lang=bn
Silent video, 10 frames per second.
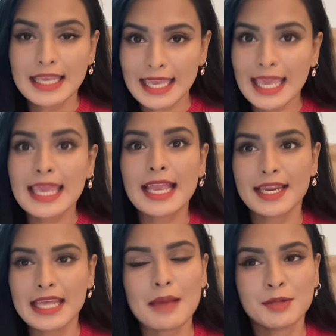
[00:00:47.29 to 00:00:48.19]
কে
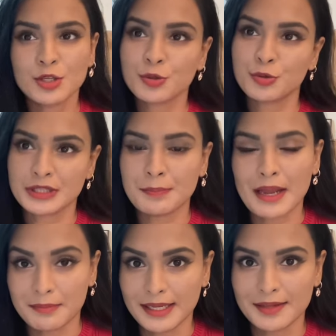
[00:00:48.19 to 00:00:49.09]
এখানে আবেদন করতে
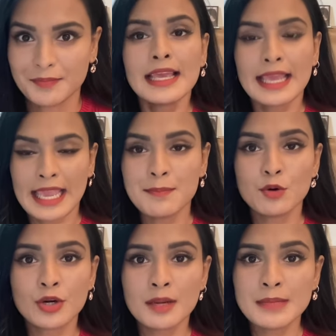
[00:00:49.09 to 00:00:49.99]
পারবে এই
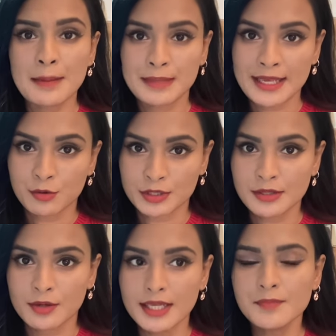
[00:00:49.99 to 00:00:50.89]
প্রোগ্রামে অ্যাপ্লাই করতে
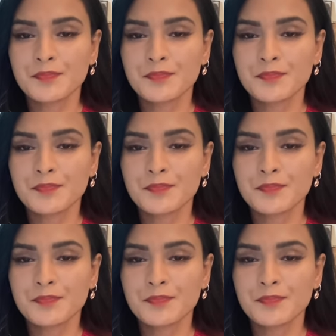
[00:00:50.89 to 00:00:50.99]
হলে